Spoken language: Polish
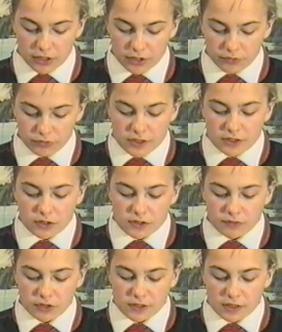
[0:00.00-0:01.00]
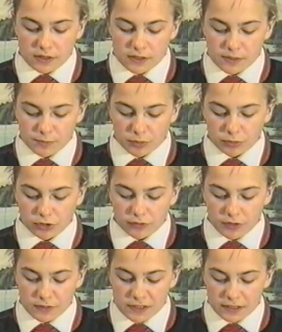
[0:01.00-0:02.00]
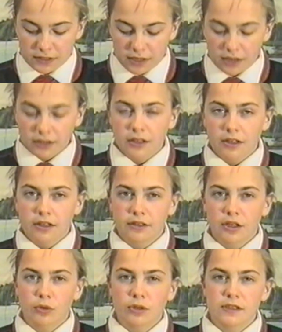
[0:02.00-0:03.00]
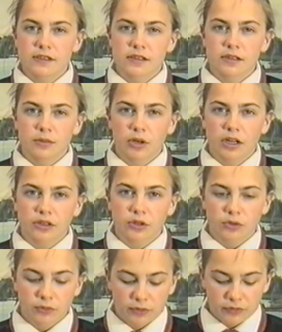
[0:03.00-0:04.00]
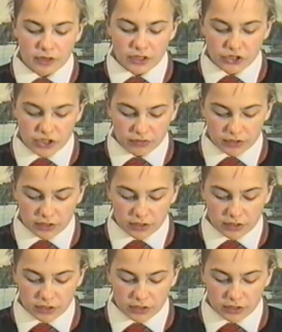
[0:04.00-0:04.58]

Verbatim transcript: Wszystko związane jest z przebudową centrali na ulicy Bohaterów Warszawy –